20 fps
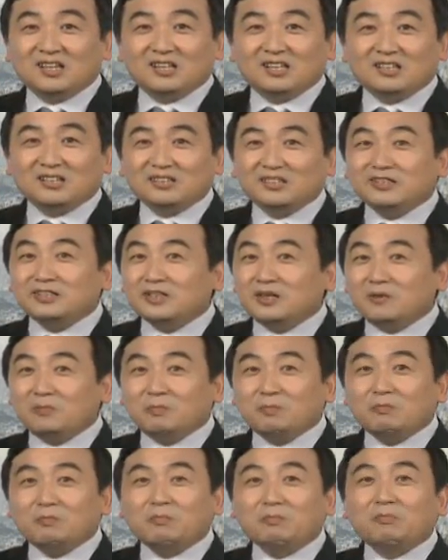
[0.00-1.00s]
那叫
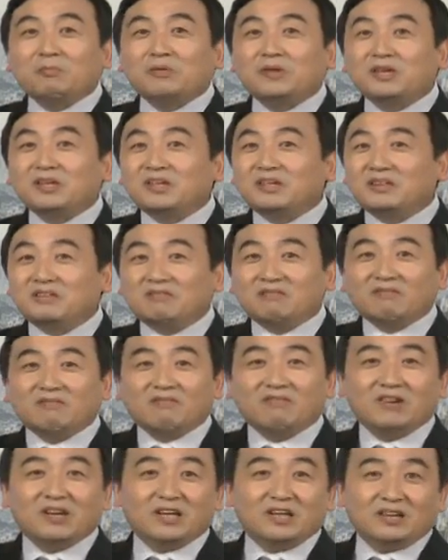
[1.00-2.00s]
品
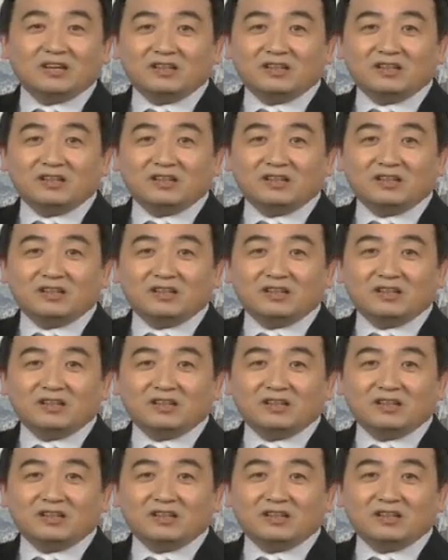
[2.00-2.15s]
味